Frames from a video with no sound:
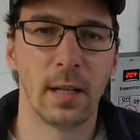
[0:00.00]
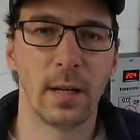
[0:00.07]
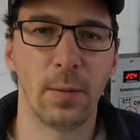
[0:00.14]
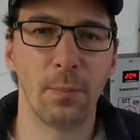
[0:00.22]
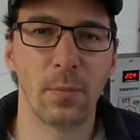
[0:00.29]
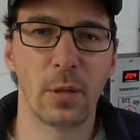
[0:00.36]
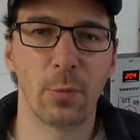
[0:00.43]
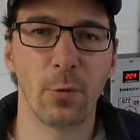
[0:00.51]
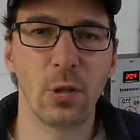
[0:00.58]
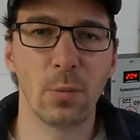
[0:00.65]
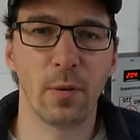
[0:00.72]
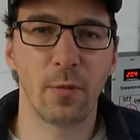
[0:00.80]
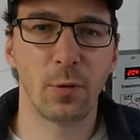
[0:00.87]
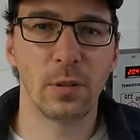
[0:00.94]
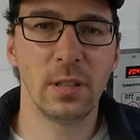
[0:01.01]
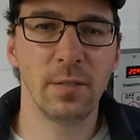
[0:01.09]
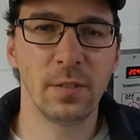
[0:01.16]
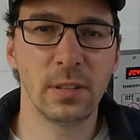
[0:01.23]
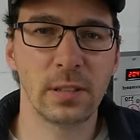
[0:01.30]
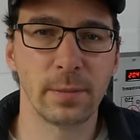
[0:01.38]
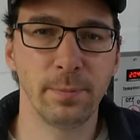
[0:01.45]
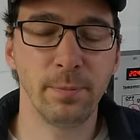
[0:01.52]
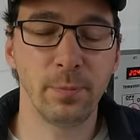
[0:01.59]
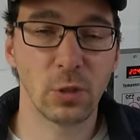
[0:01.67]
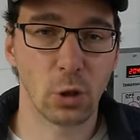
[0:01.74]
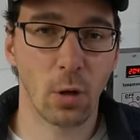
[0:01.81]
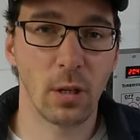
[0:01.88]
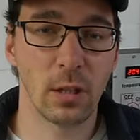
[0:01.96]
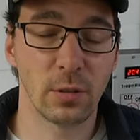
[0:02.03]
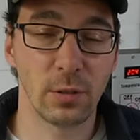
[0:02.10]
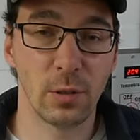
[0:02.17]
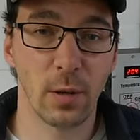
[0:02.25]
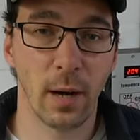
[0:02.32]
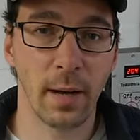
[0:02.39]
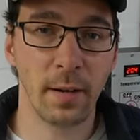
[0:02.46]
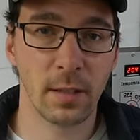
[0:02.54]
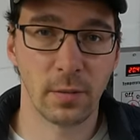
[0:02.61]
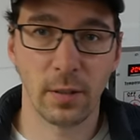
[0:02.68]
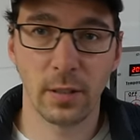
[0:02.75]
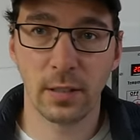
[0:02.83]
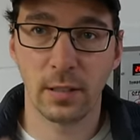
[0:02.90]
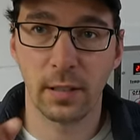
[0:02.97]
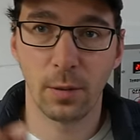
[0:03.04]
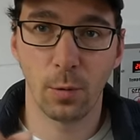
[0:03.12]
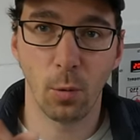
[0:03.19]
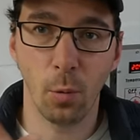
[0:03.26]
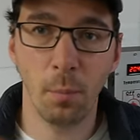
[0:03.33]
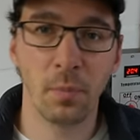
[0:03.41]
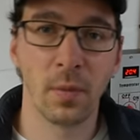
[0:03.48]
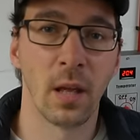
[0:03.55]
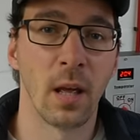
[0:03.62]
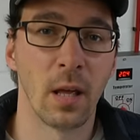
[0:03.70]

Ähm, ich möchte mal von dir wissen, schau dir das Video an, das verlinke ich dir hier oben.